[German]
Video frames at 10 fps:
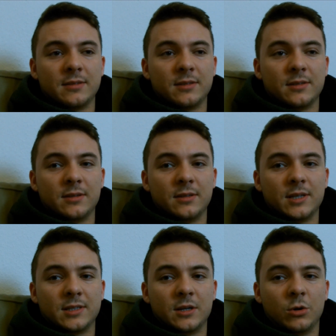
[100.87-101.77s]
äh,
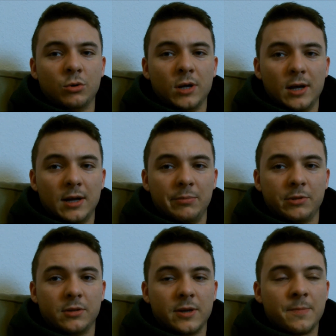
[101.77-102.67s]
dass ihr Hunger
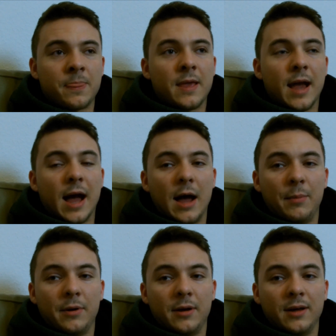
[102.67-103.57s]
habt,
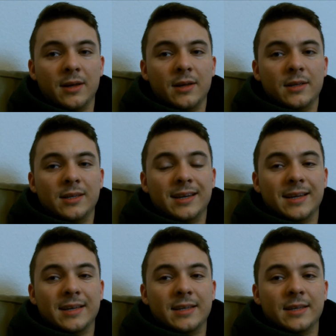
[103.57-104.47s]
aber ihr,
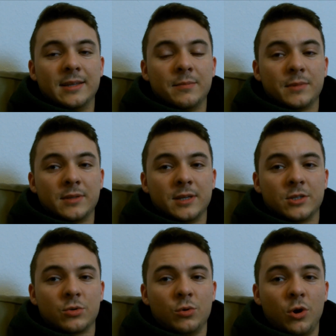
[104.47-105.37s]
ihr nehmt nicht
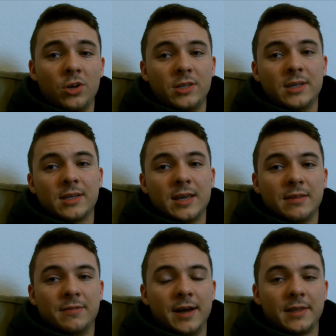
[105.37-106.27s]
zu euch, ihr
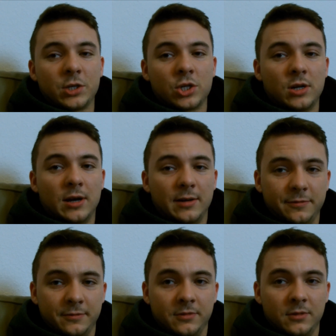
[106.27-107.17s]
geht weiter
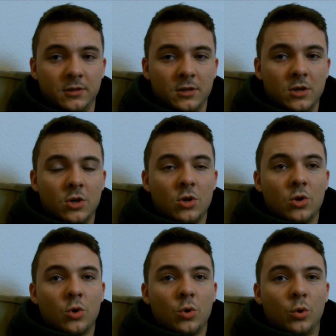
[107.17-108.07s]
schlafen
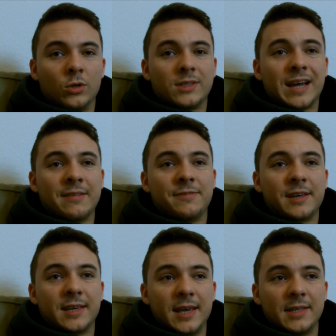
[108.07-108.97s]
und dann
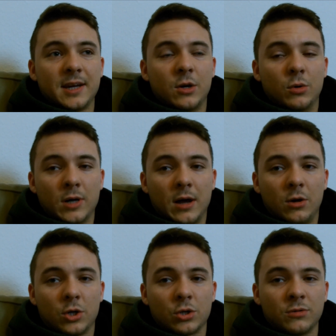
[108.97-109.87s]
vergeht der Hunger
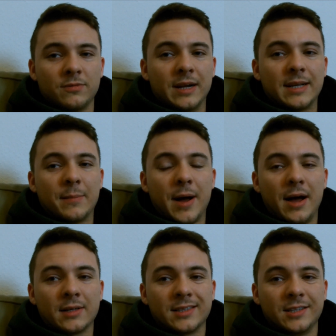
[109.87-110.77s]
auch schon, weil der
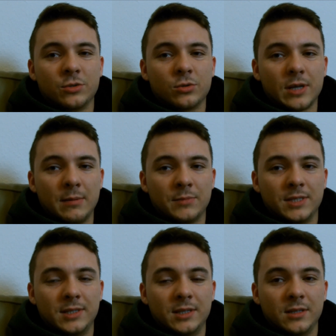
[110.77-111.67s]
Magen sich
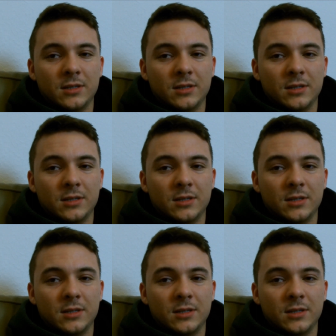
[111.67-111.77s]
zusammenzieht.